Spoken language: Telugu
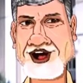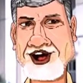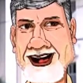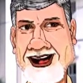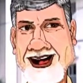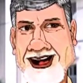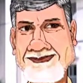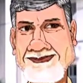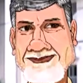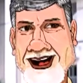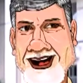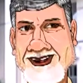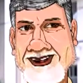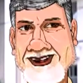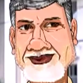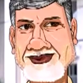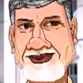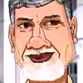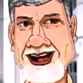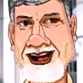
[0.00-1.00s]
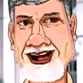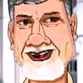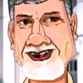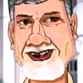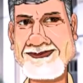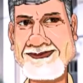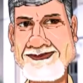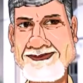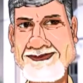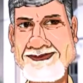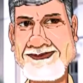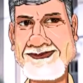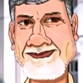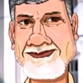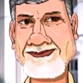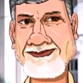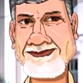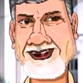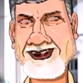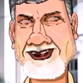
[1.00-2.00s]
చాలా క్లియర్గా తెలుస్తూ ఉంది
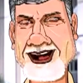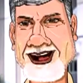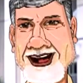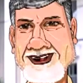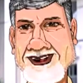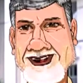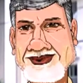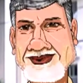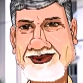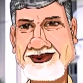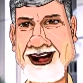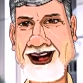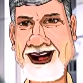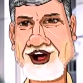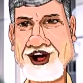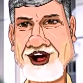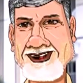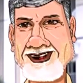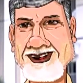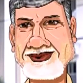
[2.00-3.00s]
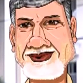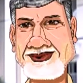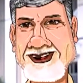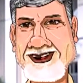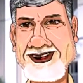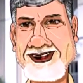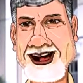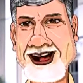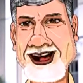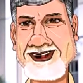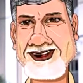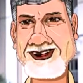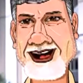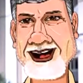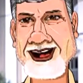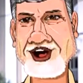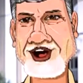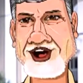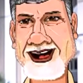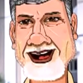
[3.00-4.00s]
మేము ఆ మాదిరిగా ముందు పోవాలని చెప్పి
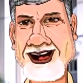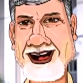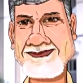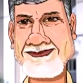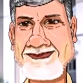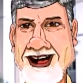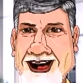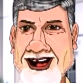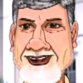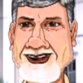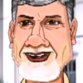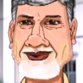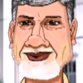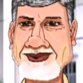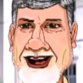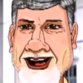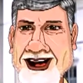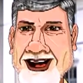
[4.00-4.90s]
అనుకుంటామన్నా ఆ విషయాన్ని